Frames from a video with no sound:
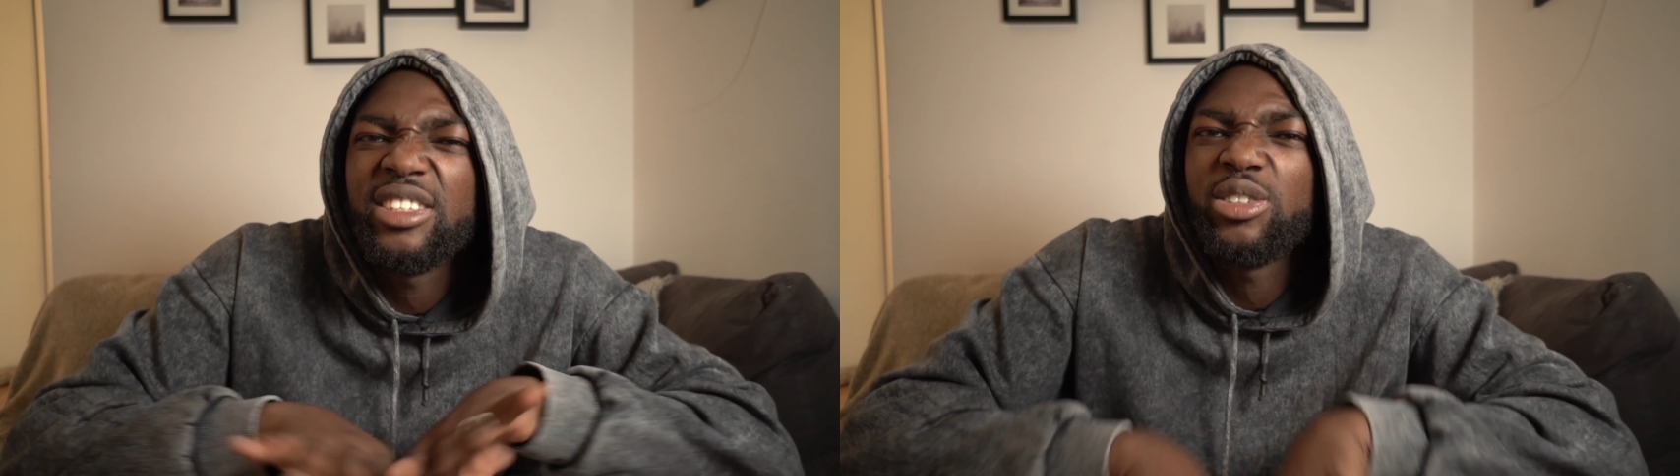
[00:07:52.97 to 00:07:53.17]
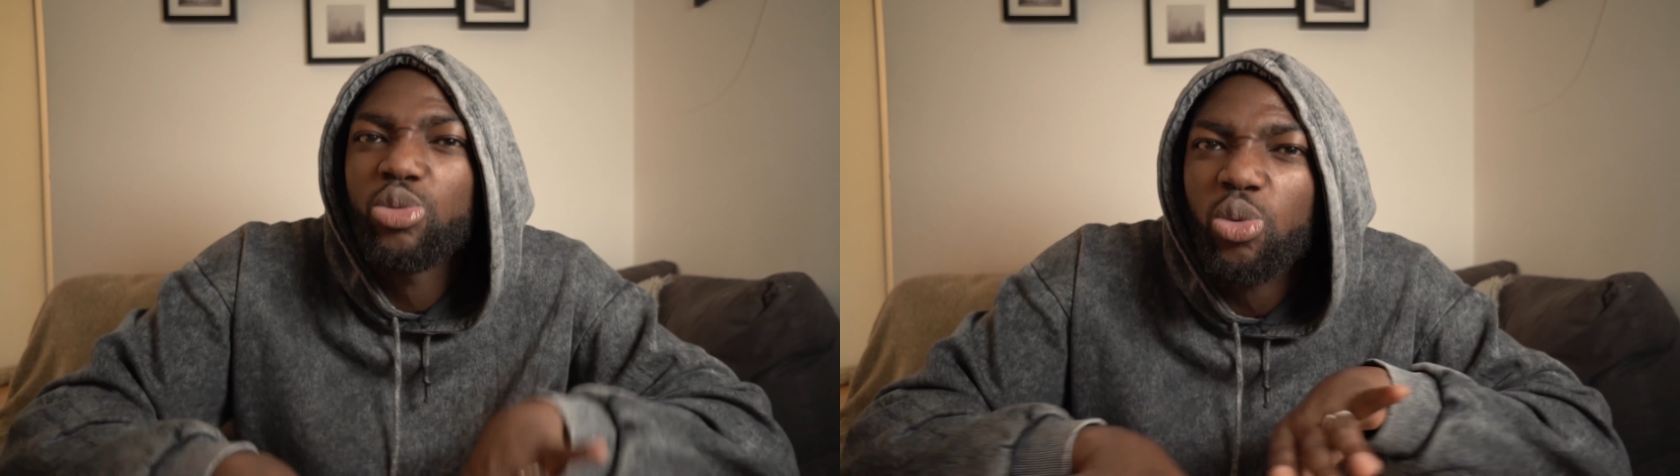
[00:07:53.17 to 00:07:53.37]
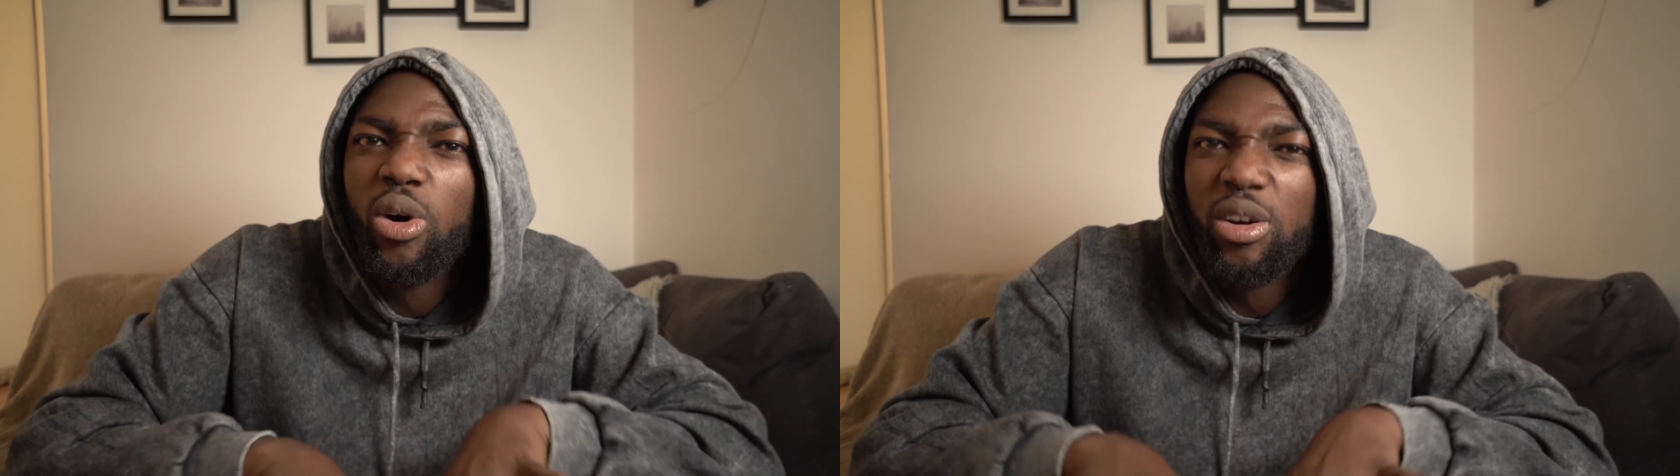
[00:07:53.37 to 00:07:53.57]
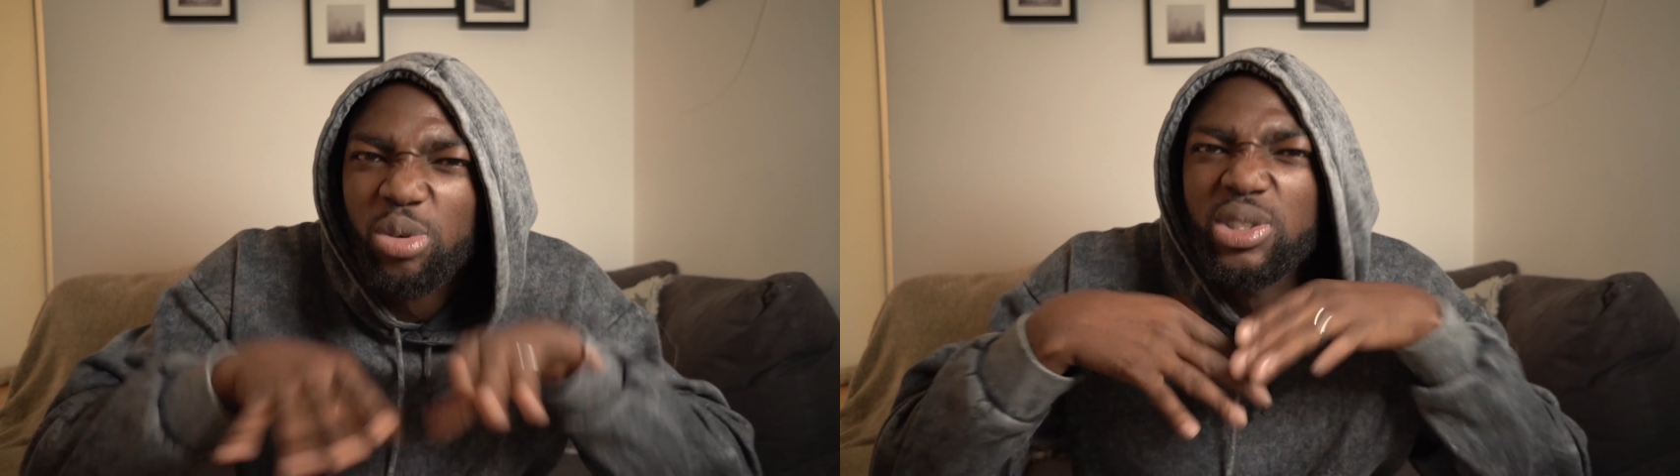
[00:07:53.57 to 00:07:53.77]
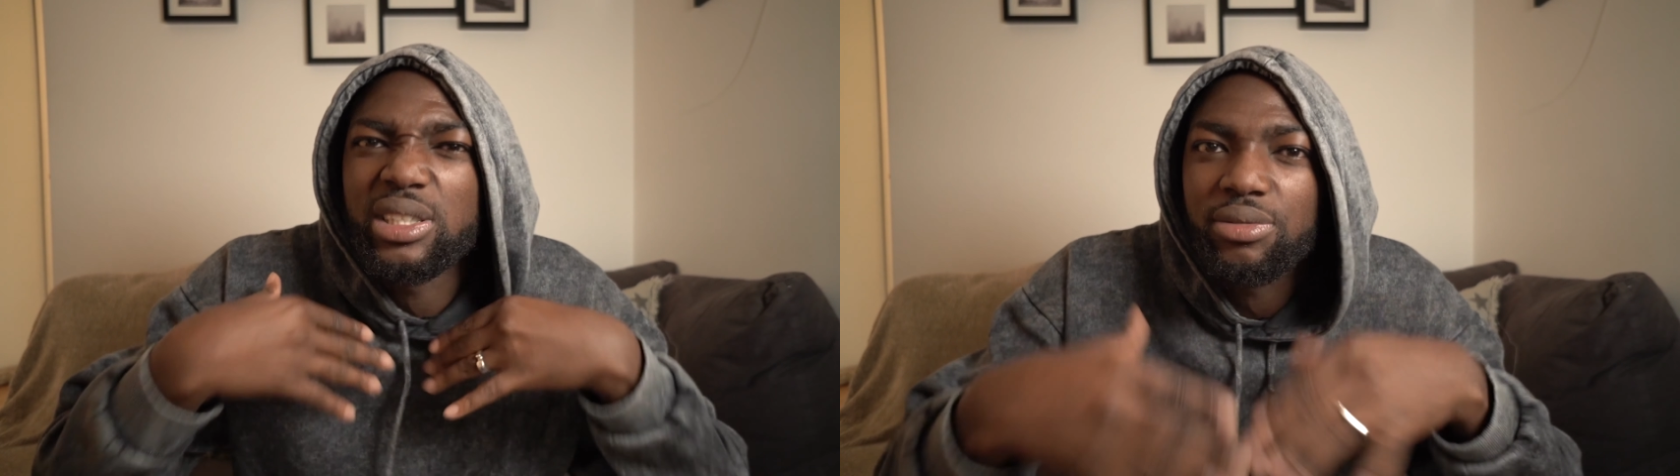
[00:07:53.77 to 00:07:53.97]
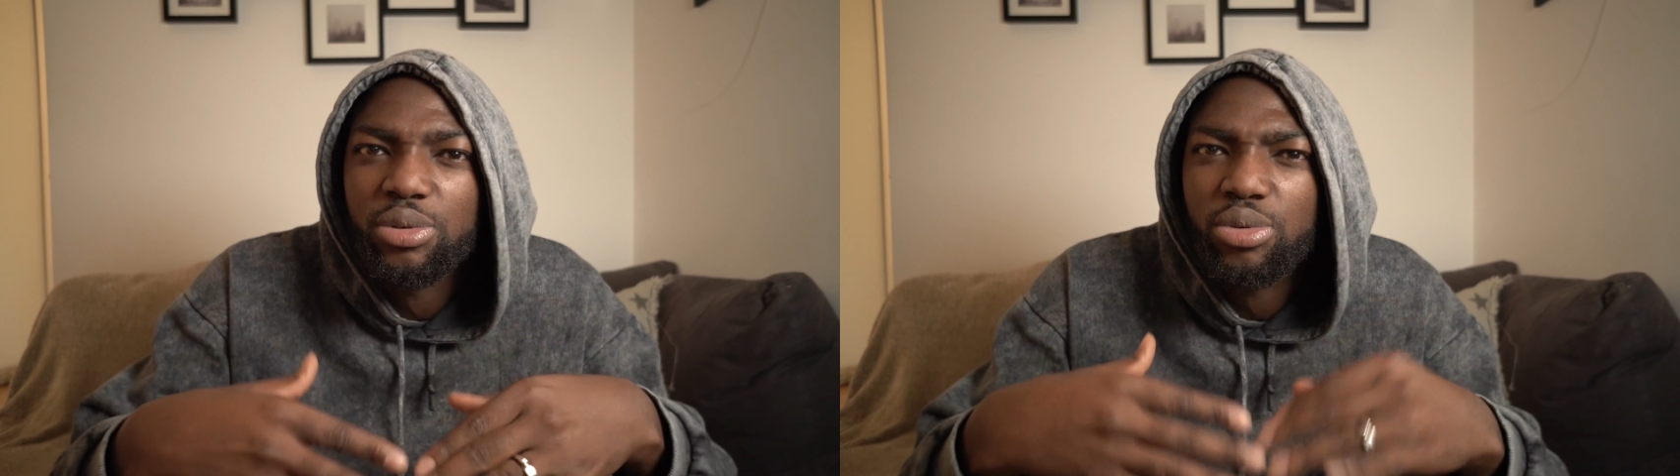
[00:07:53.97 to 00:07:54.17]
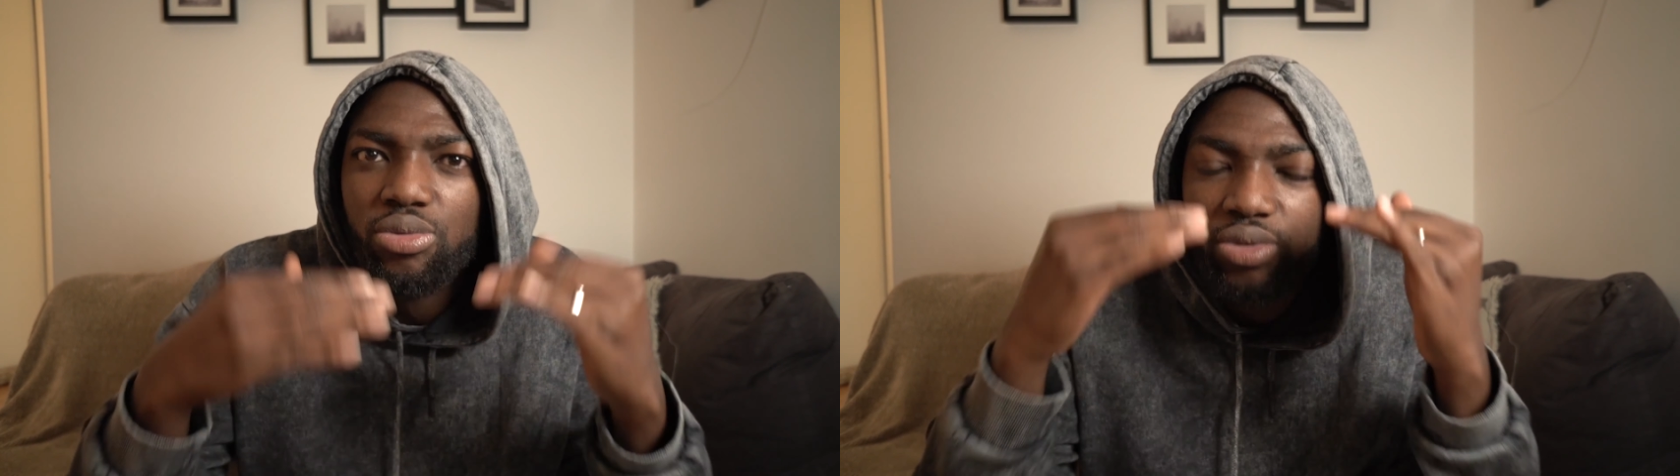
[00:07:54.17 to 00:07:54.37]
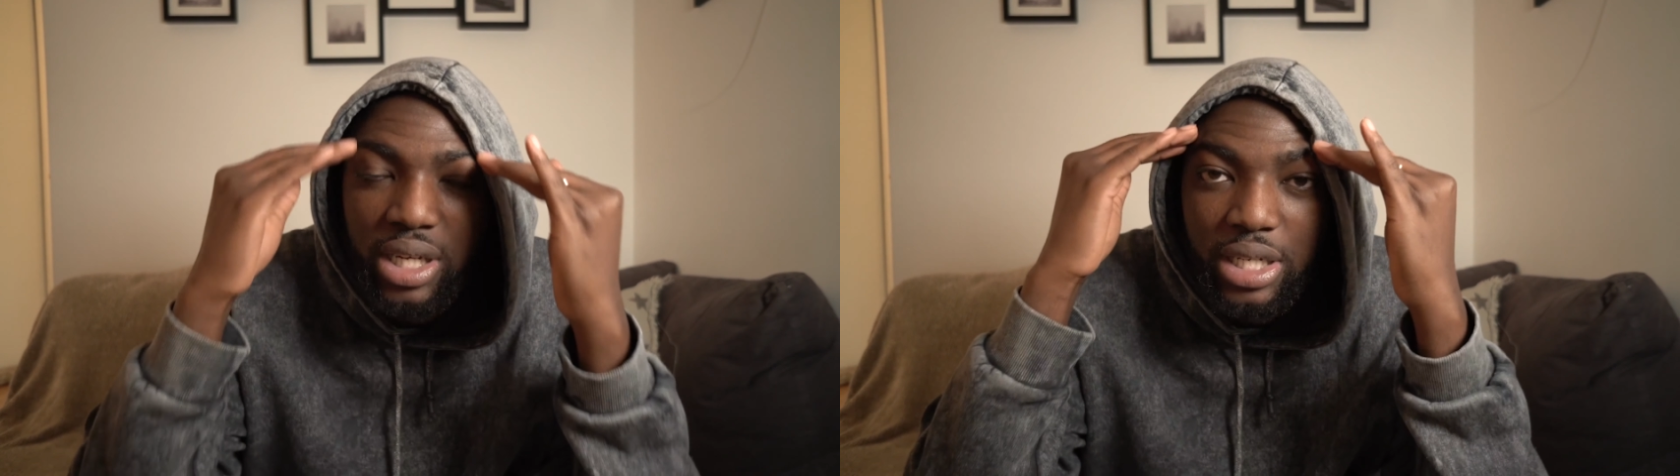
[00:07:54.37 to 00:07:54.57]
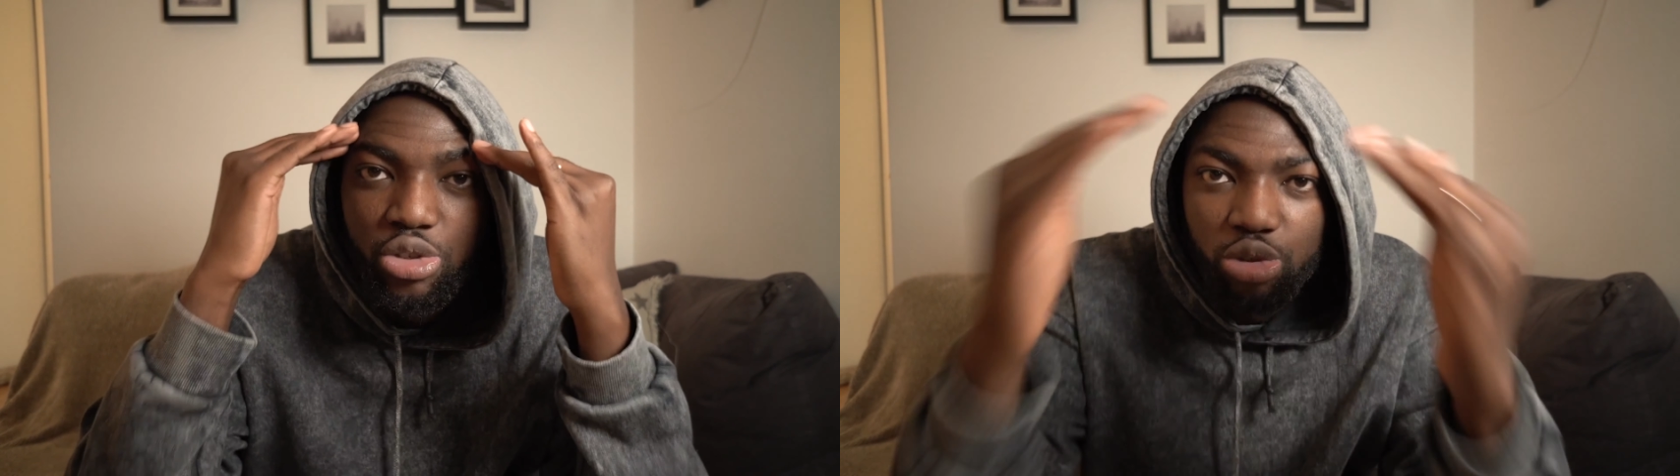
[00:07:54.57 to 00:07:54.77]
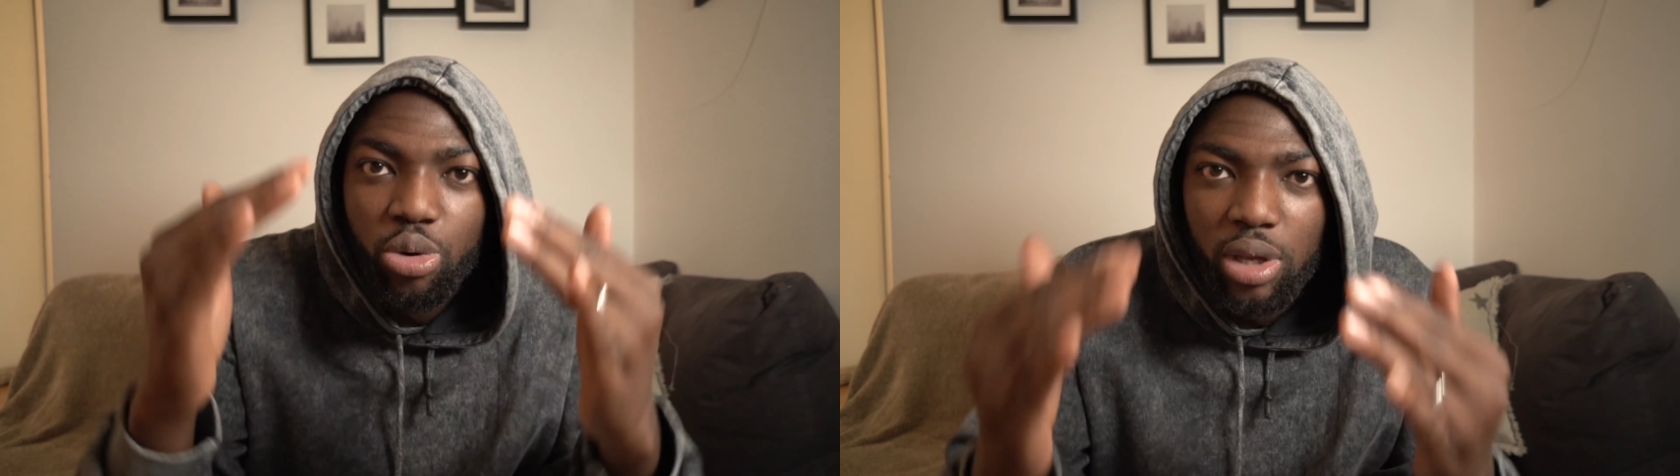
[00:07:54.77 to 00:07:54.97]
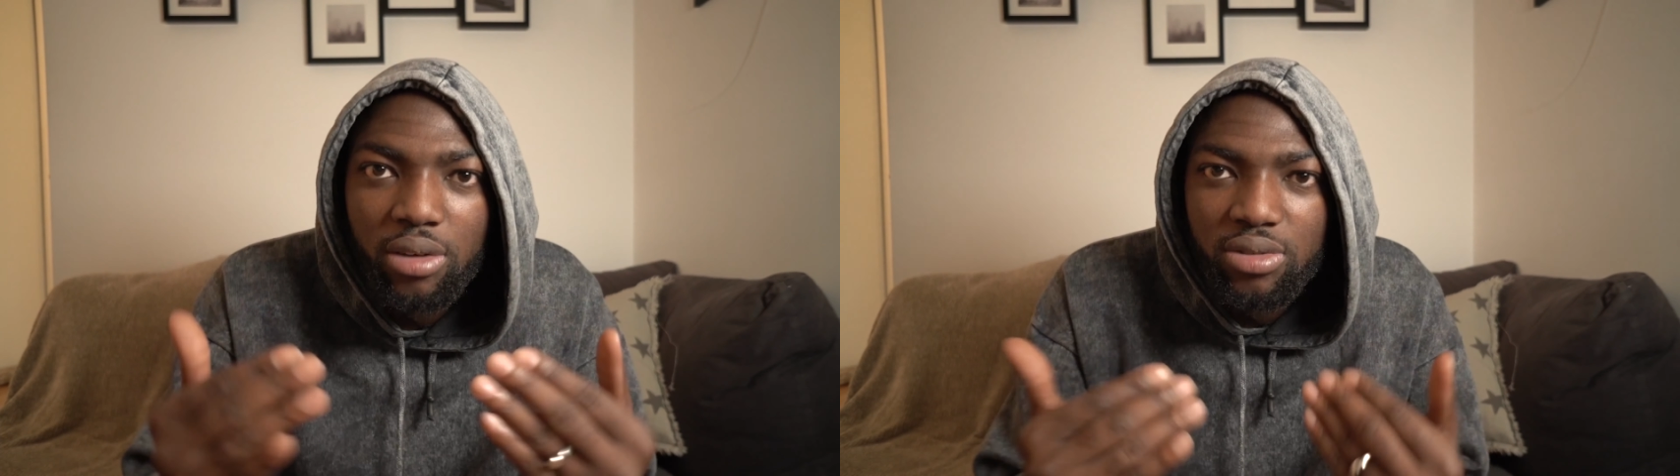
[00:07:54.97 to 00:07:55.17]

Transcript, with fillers: histoires que j'ai que Vous allez être choqués.